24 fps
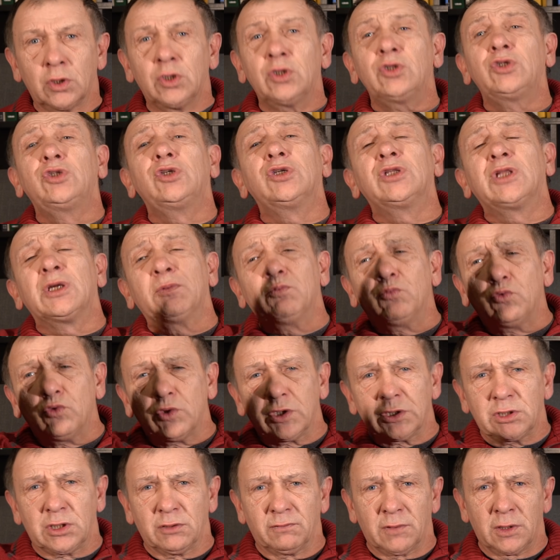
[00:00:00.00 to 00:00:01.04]
Иди
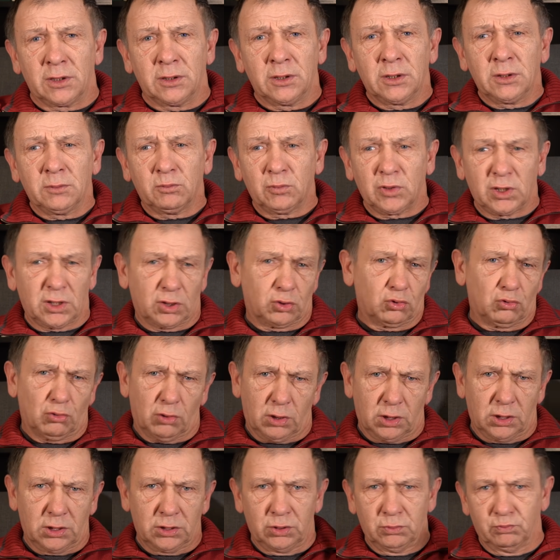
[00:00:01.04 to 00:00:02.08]
домой давай, меня
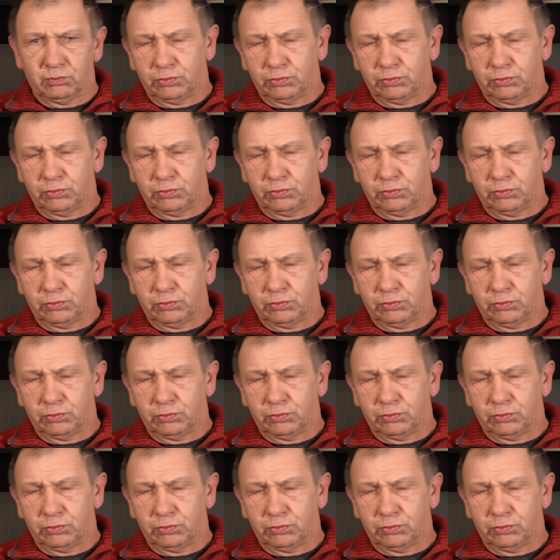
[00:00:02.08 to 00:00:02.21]
долго не